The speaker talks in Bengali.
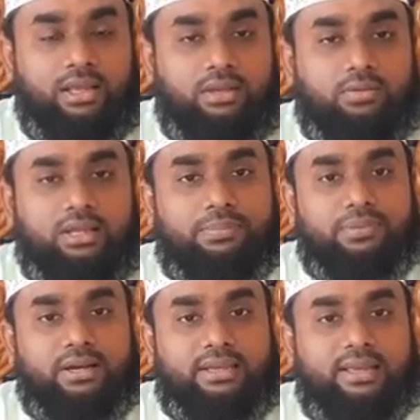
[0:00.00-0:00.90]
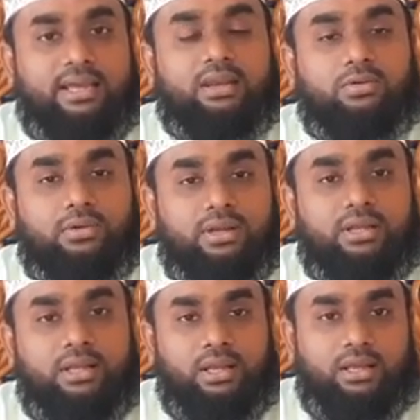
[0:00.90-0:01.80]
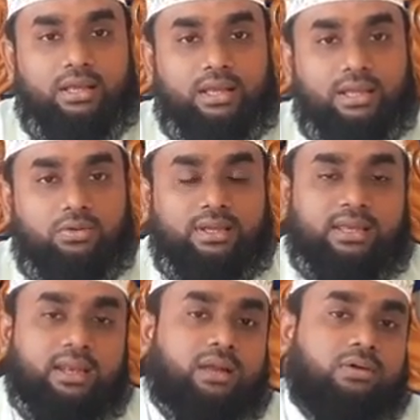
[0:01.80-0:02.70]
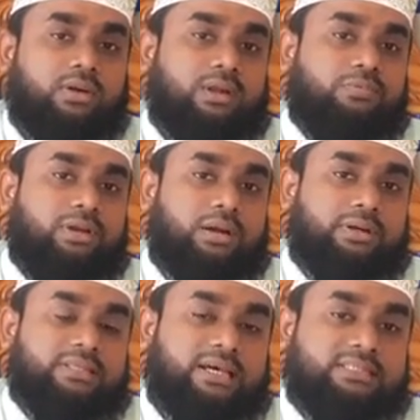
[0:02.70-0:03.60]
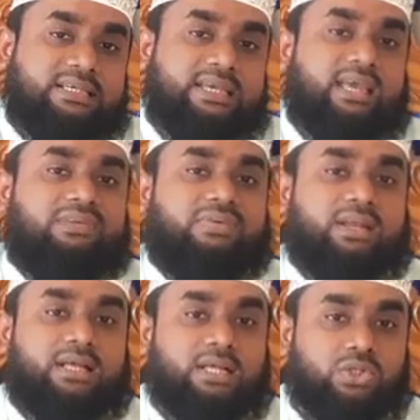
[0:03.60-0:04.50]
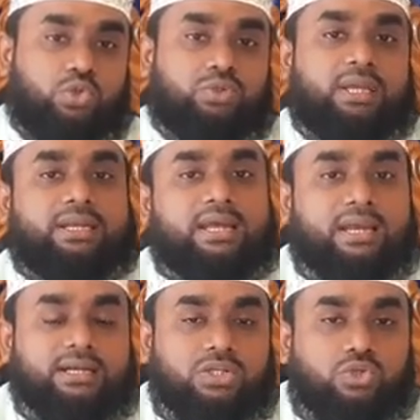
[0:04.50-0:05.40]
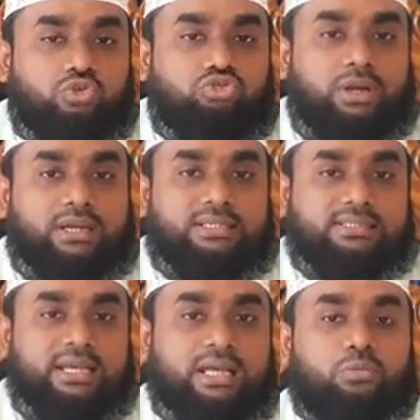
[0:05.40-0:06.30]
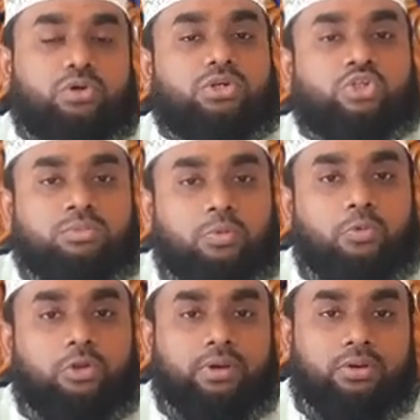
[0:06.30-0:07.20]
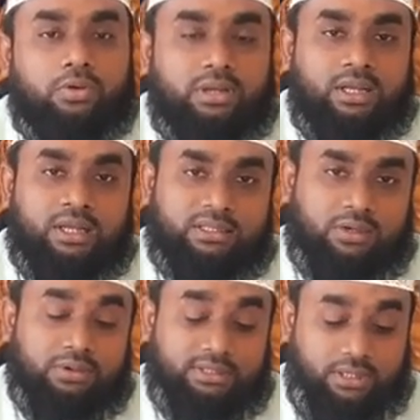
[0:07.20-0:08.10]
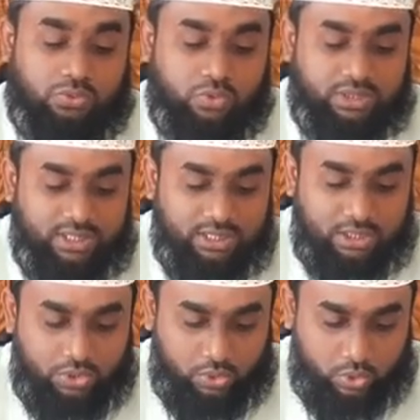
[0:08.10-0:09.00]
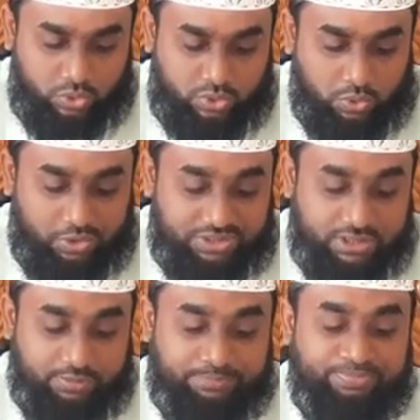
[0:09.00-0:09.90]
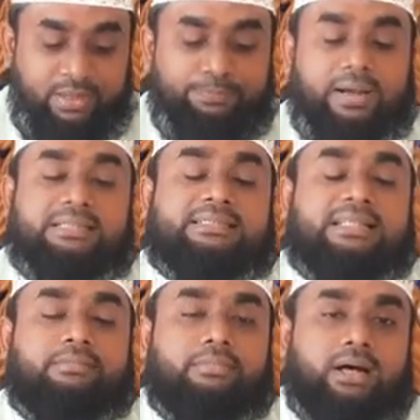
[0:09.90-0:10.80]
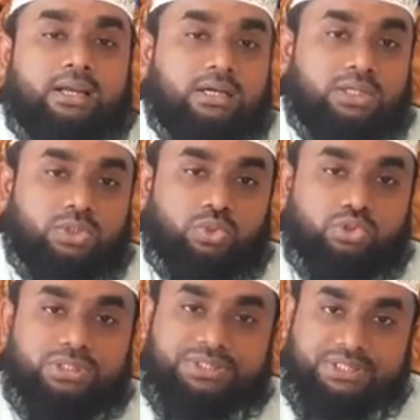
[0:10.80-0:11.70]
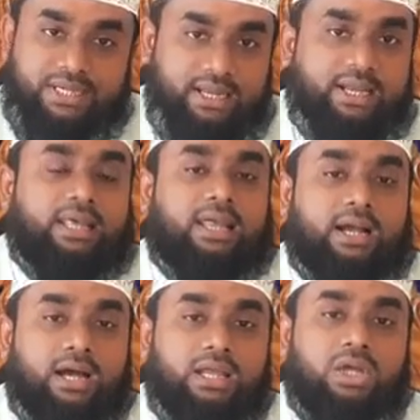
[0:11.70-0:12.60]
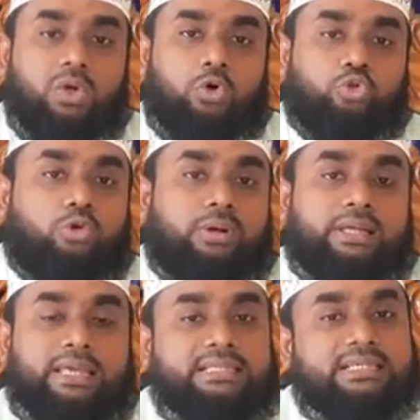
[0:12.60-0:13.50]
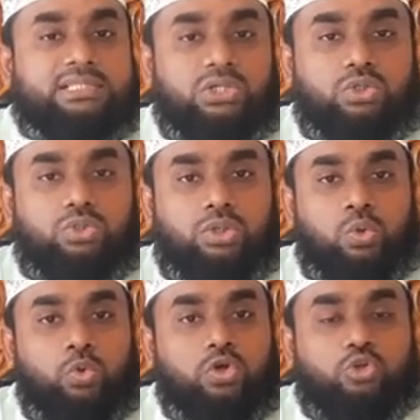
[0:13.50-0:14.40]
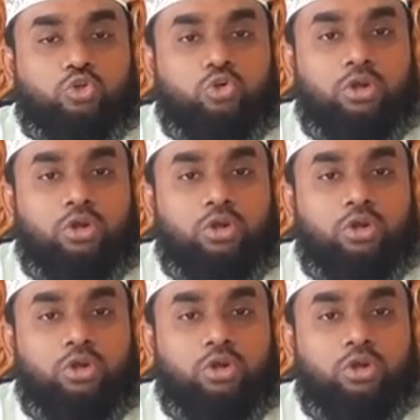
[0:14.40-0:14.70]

এগুলি আপনার খিলাইল করে এগুলি খিলাইল করার পরে আবার দেখা যায় খেয়ে ফেলে যদি এটা একটা ছোট্ট একটা সানা বুটের সম পরিমাণ হয় তাহলে তার রোজা নষ্ট হয়ে যাবে পাঁচ নাম্বার যদি শিঙ্গা লাগায় অথবা এ জাতীয় যদি কোনো কিছু